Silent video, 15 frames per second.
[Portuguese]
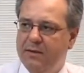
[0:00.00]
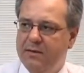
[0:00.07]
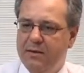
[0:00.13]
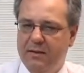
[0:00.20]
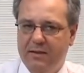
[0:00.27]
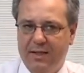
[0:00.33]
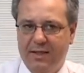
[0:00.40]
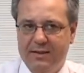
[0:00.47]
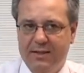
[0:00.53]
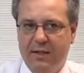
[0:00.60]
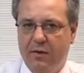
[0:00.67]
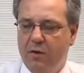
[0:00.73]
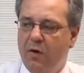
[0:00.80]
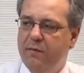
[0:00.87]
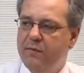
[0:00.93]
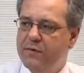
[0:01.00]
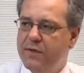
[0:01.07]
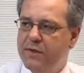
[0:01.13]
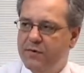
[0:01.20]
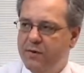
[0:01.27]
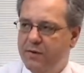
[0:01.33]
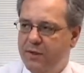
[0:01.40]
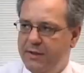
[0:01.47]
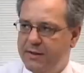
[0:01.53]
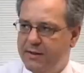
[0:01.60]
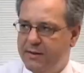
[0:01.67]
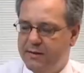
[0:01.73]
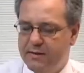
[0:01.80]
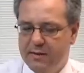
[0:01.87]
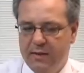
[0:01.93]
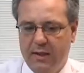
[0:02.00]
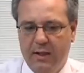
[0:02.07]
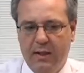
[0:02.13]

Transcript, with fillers: de trazer novos acionistas.